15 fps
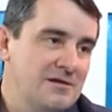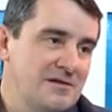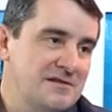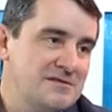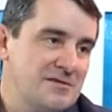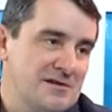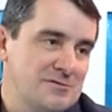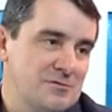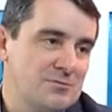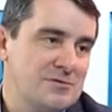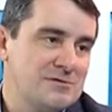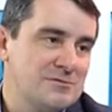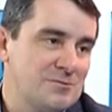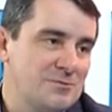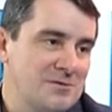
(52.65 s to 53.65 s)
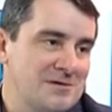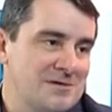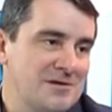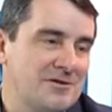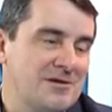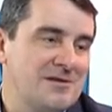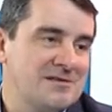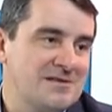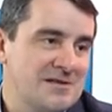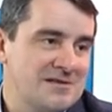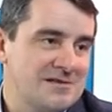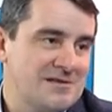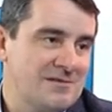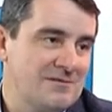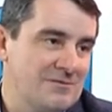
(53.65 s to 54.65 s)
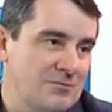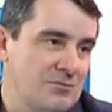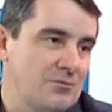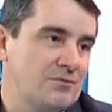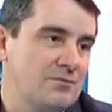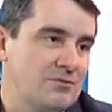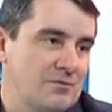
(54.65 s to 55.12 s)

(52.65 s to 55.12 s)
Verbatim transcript: и сразу приступить к реализации ну,